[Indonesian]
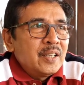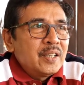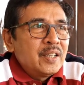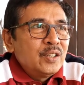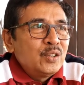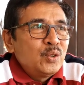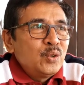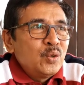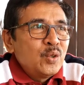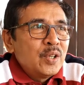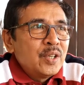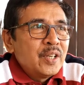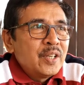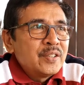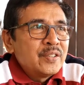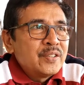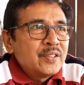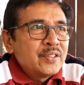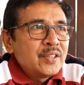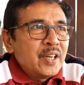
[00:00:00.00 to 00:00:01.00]

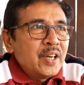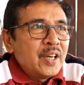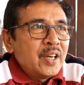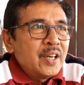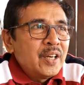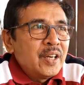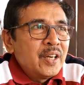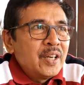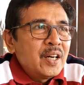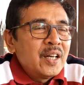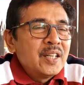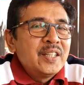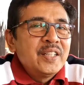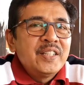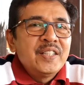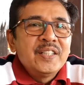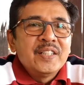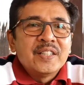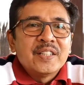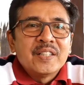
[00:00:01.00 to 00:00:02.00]
keturunan Syekh
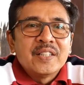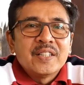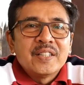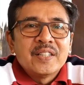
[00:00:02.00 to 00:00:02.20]
Khalidi.